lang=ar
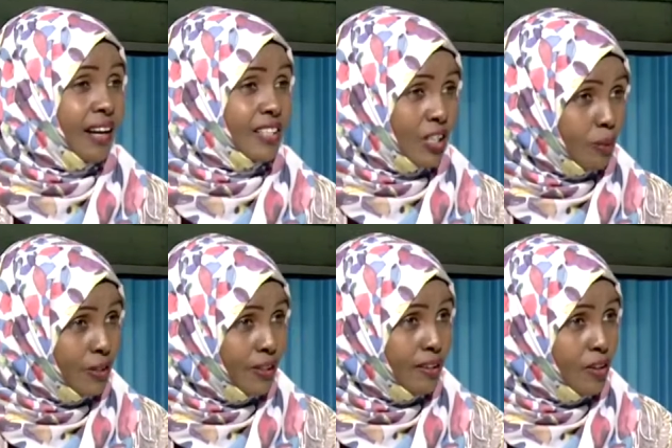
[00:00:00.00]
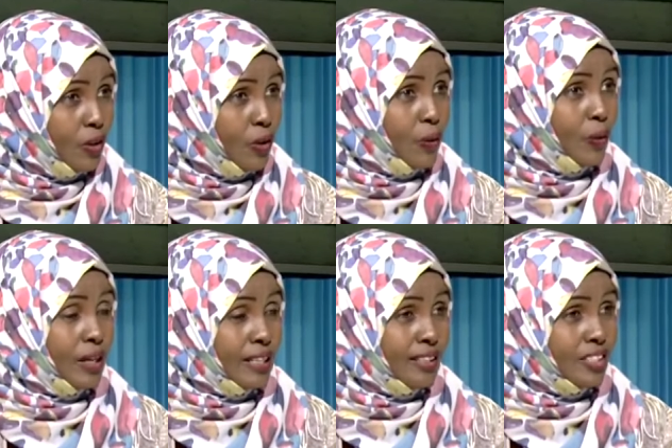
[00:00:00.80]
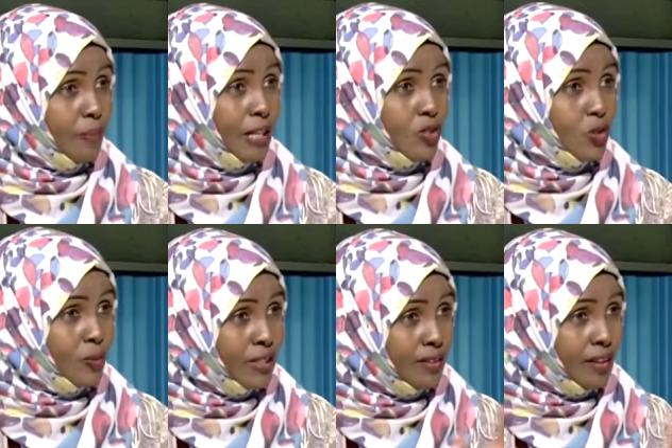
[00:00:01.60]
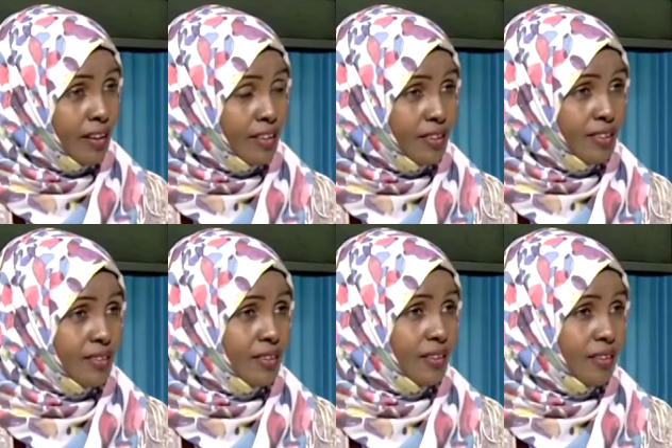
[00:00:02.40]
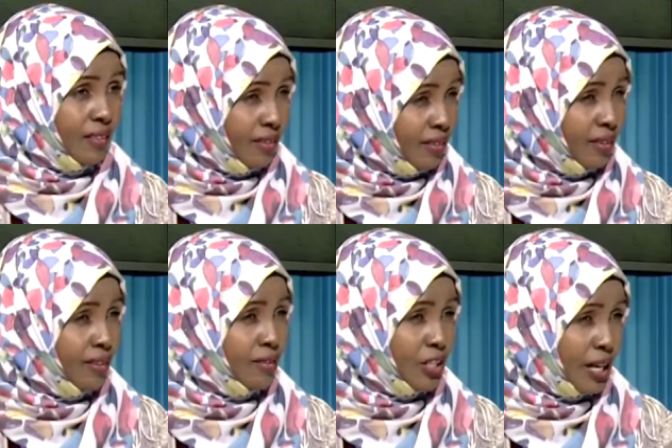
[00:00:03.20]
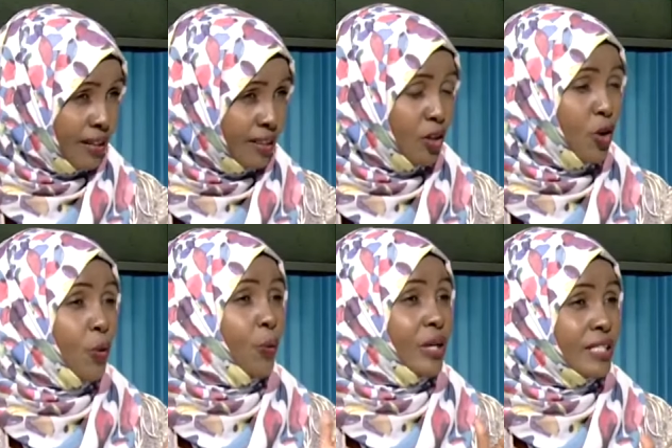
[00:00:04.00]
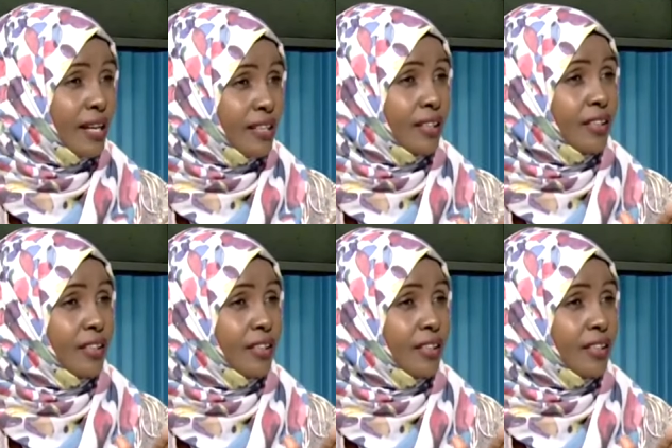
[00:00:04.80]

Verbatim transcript: الشعبية يعني الشعب الأثيوبي أيضا شارك وكذلك